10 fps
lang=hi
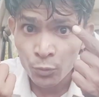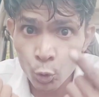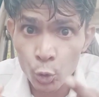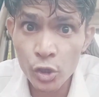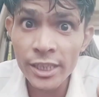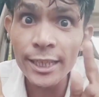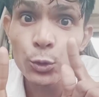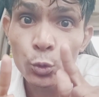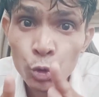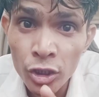उसकी
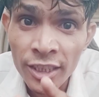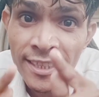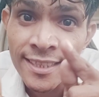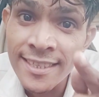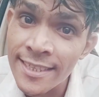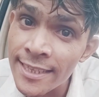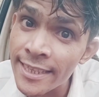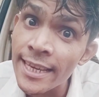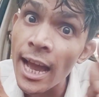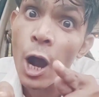उतनी किसी
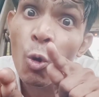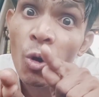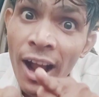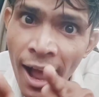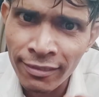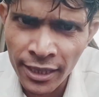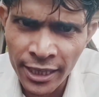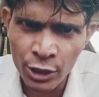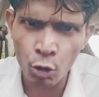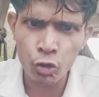की औकात
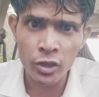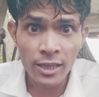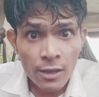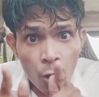नहीं होती